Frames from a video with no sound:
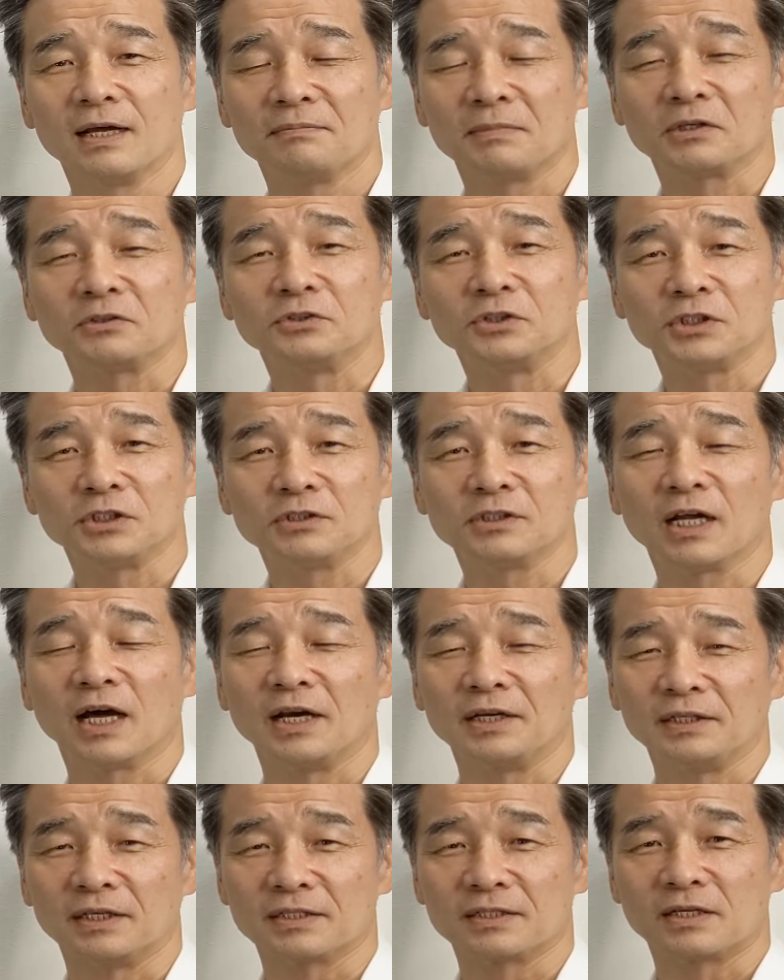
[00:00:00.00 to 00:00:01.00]
まあ、9時ぐら
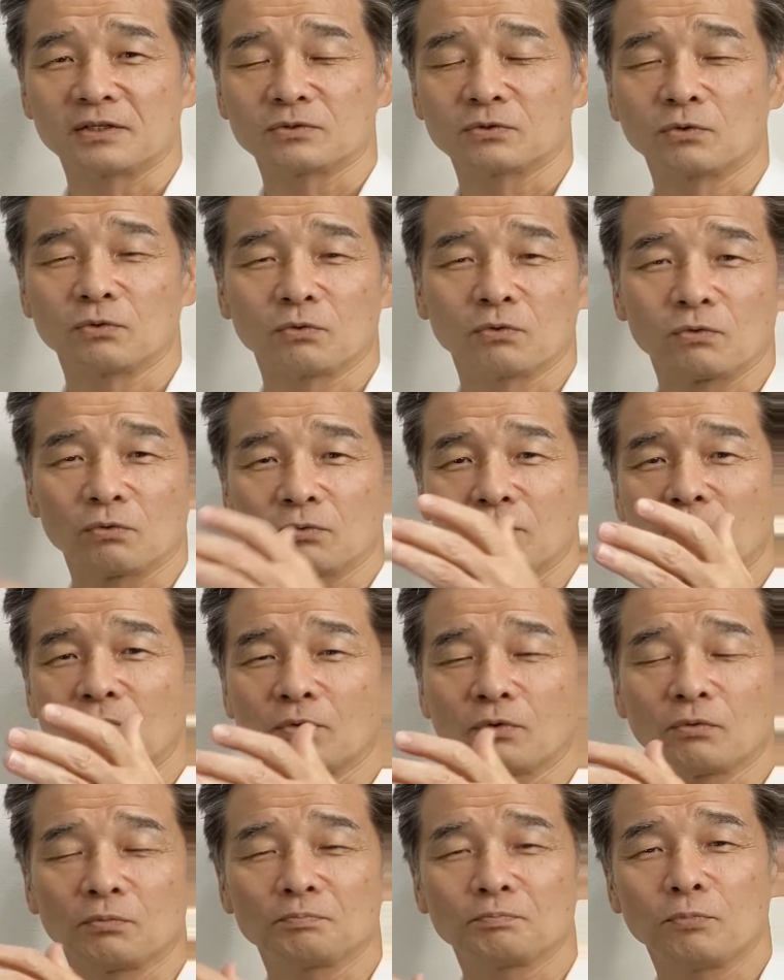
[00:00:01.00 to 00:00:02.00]
いにですねその
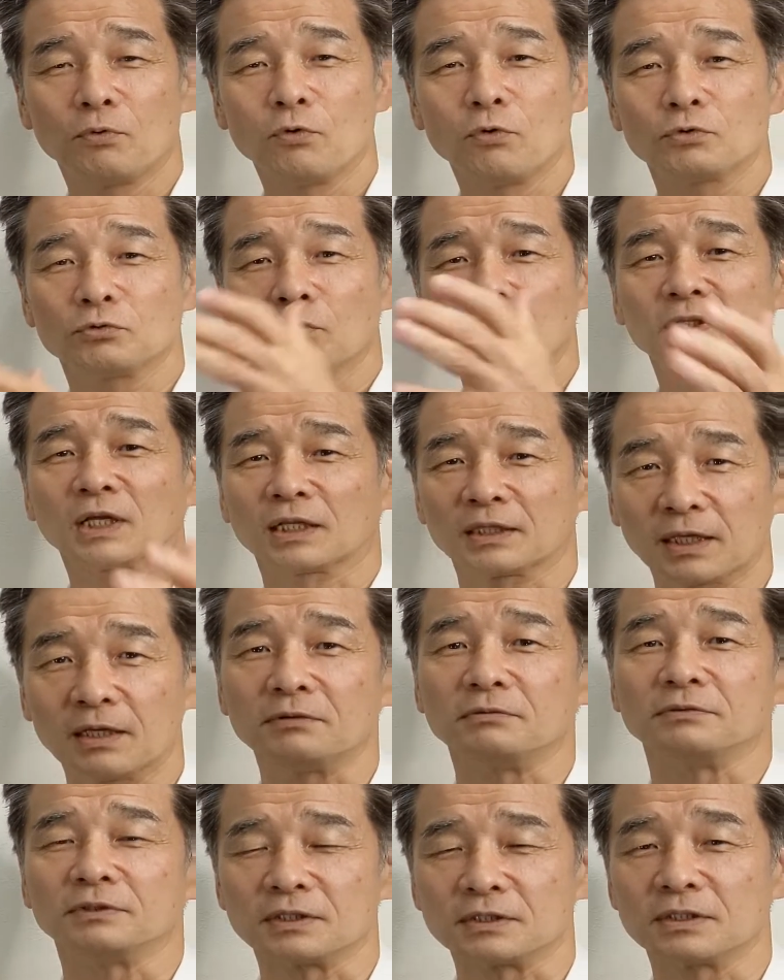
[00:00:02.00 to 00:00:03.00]
このポールを立て
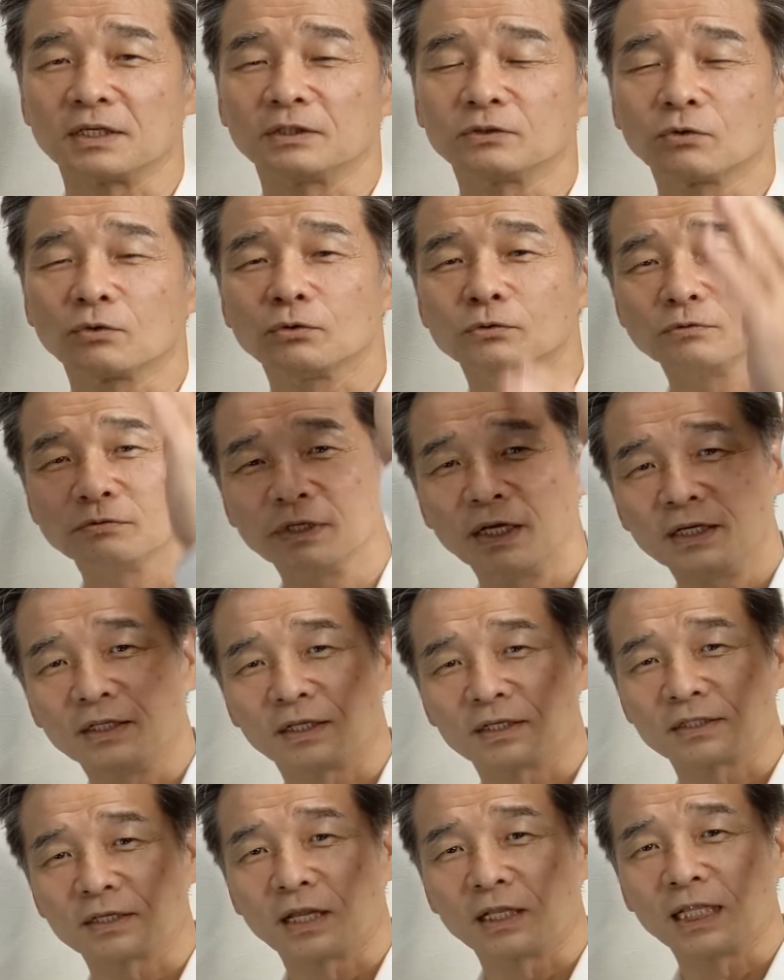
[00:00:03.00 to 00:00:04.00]
るんですねその上に
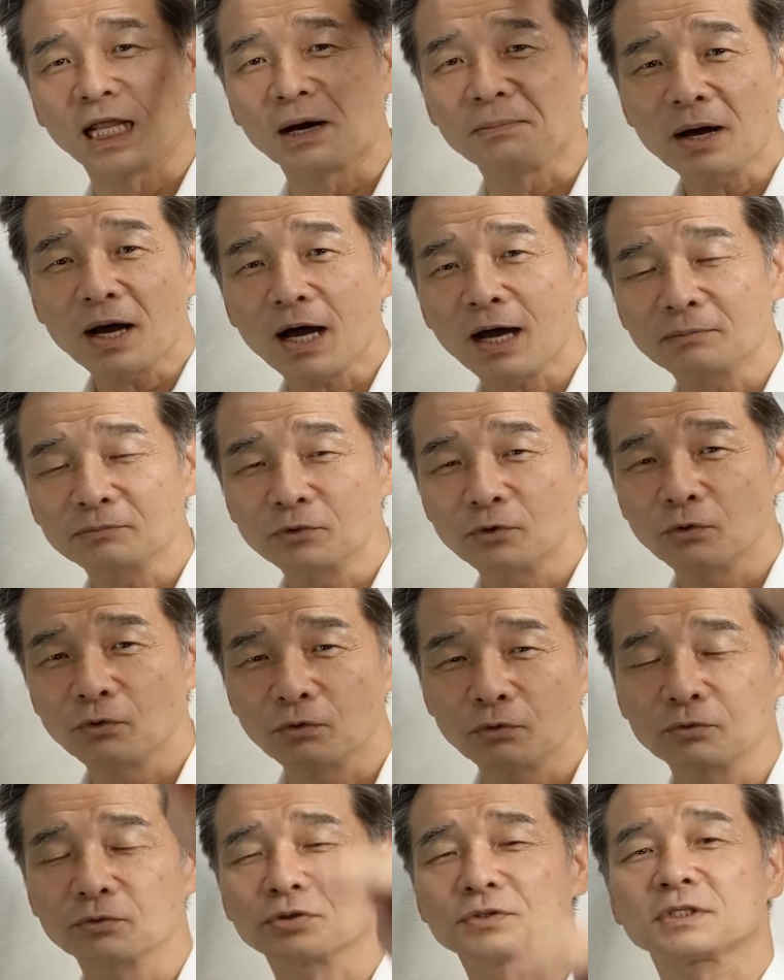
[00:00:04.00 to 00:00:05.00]
ですね生ハムを
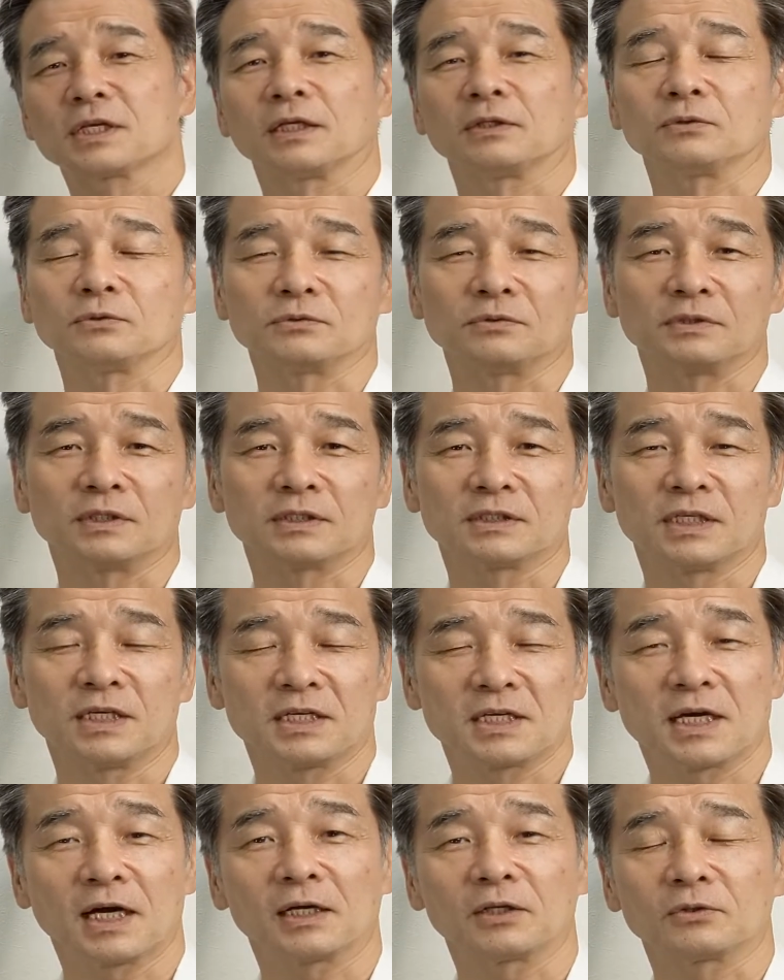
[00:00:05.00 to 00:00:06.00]
こうくっつけておくんですね
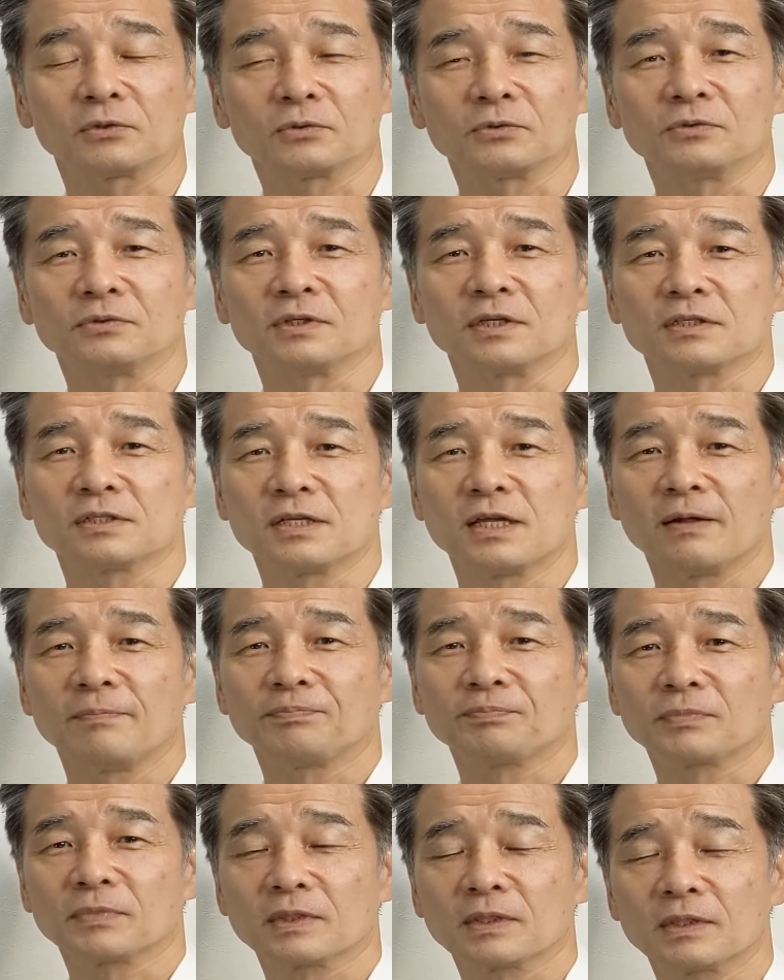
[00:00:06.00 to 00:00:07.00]
引っ掛けておくんですね
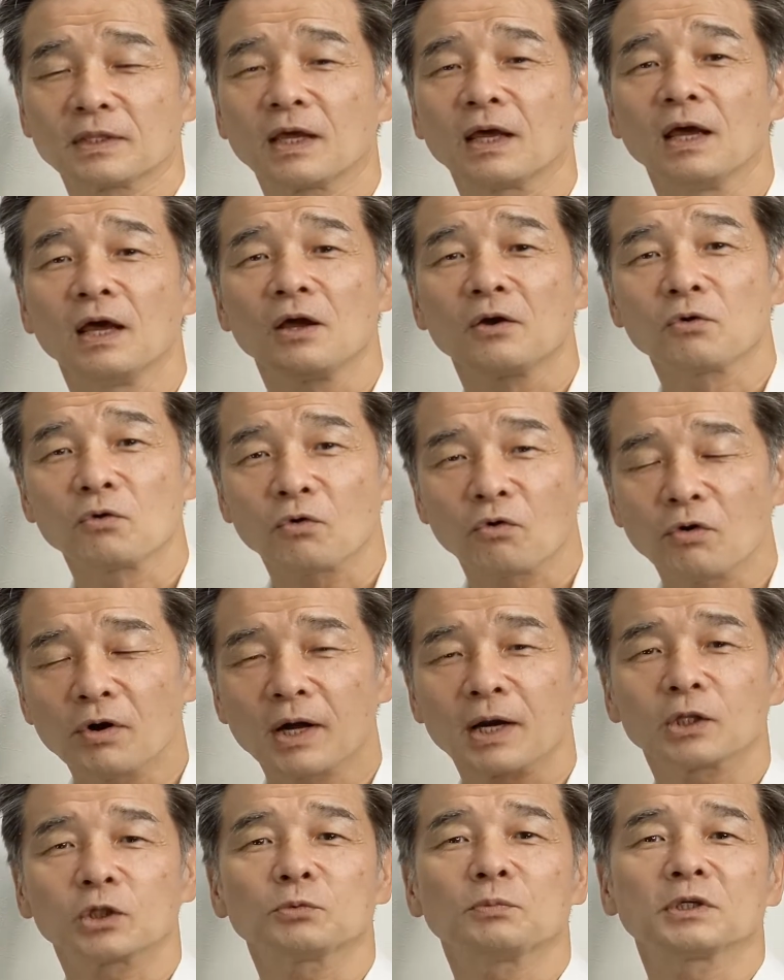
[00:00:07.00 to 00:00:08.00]
でここ
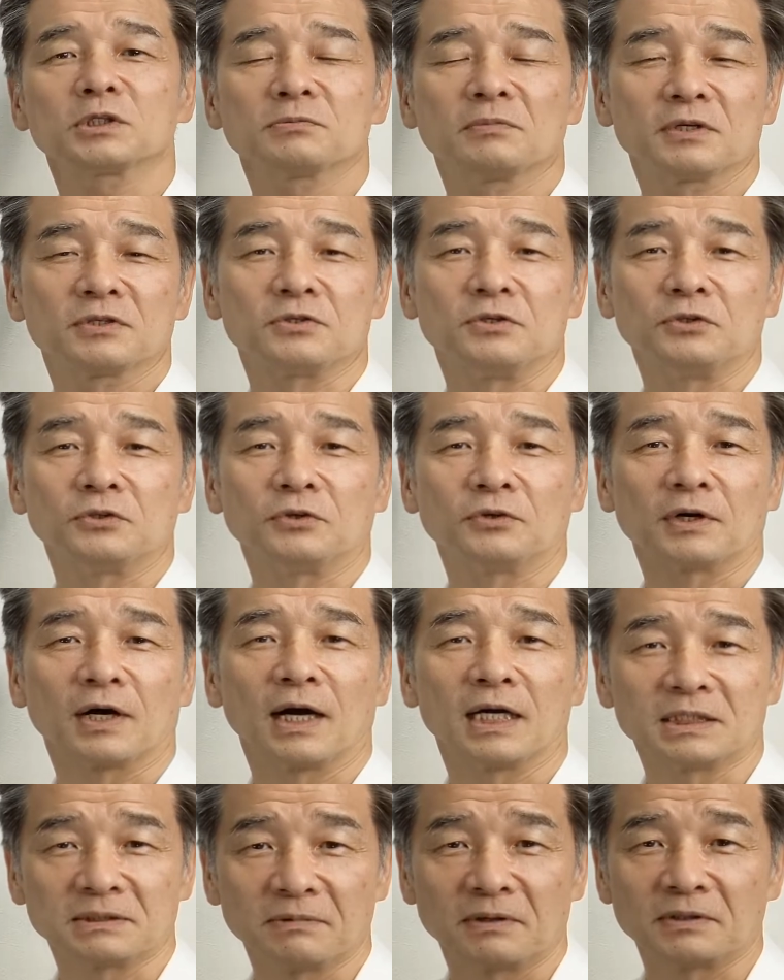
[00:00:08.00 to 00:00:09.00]
からトマト祭りというのが
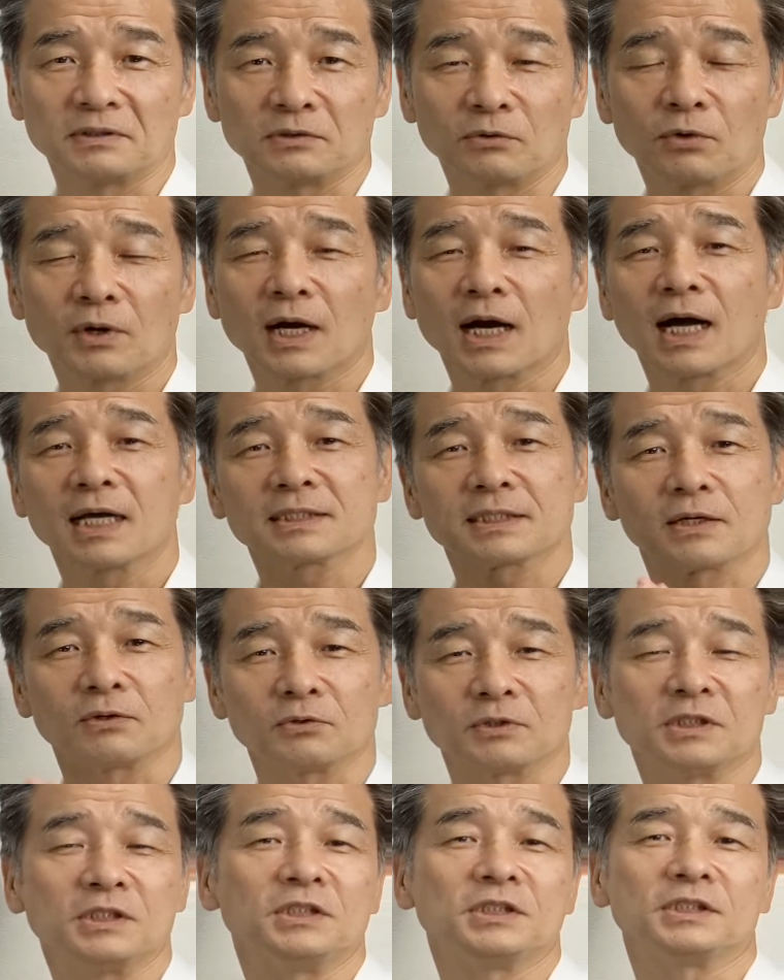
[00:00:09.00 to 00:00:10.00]
始まるこれが朝
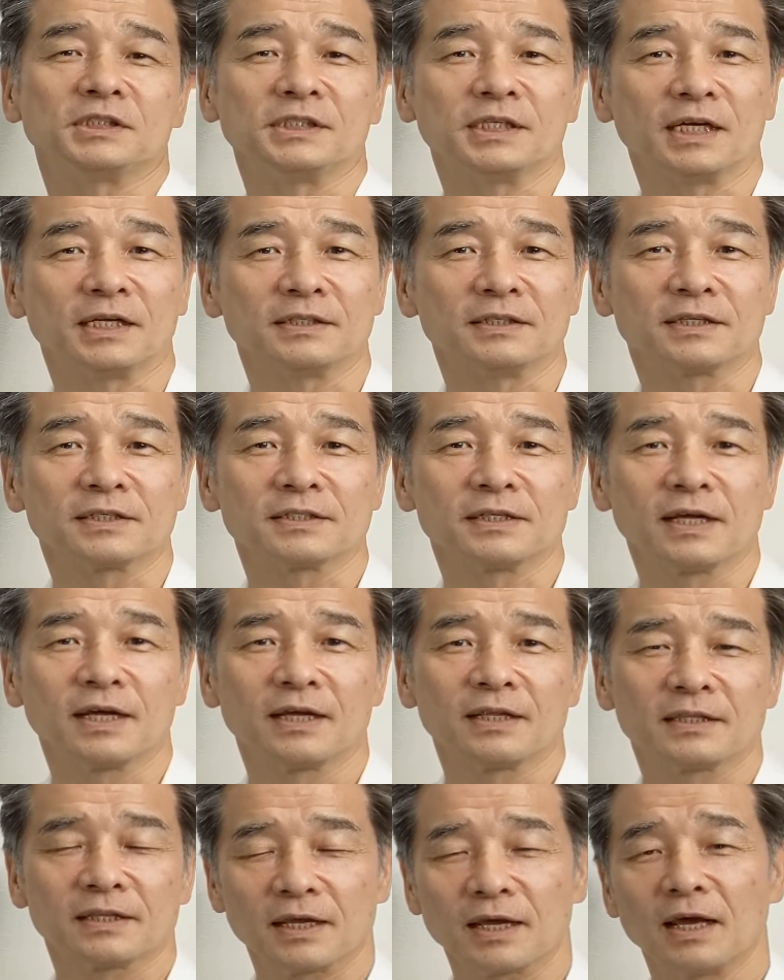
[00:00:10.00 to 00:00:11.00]
の儀式なんですね
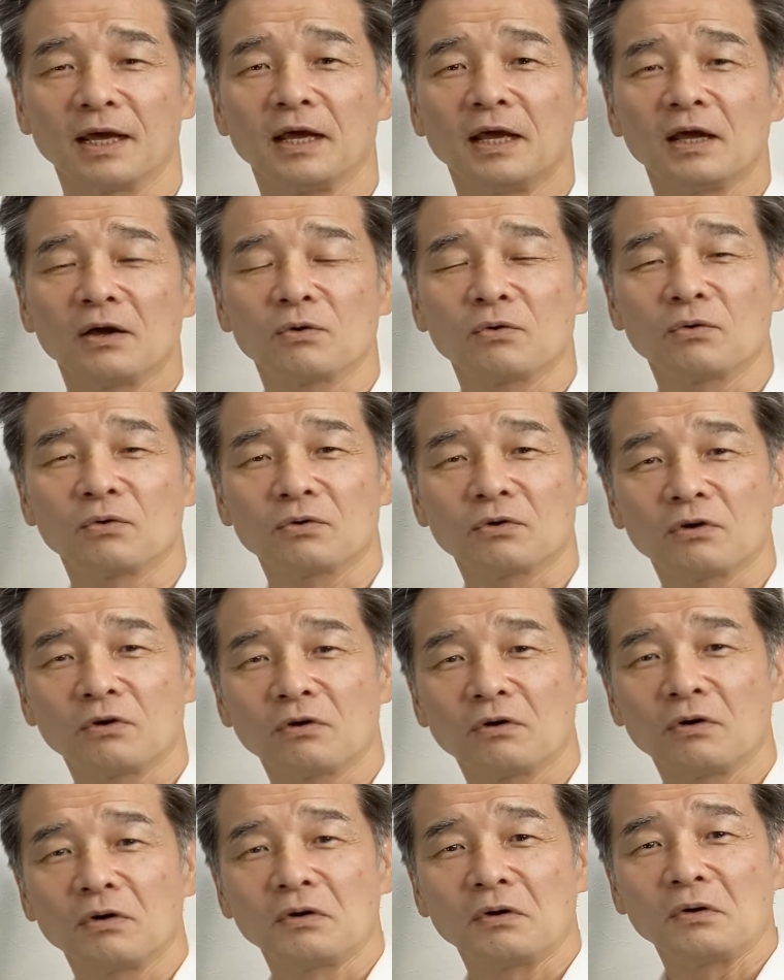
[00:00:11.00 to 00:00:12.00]
でこ
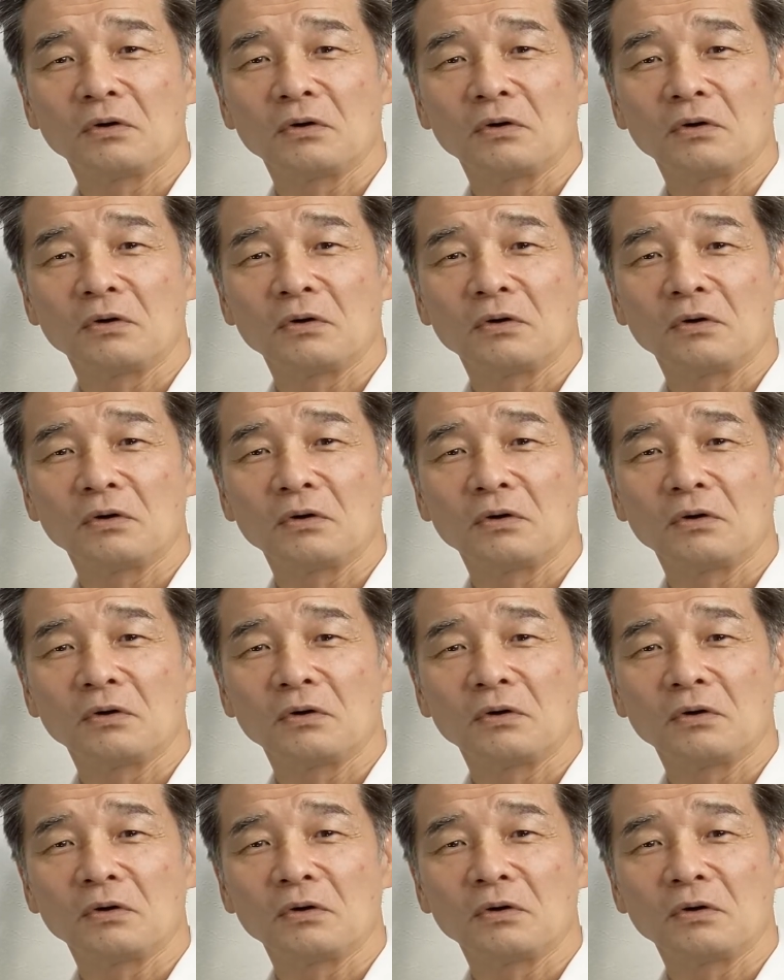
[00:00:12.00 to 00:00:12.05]
の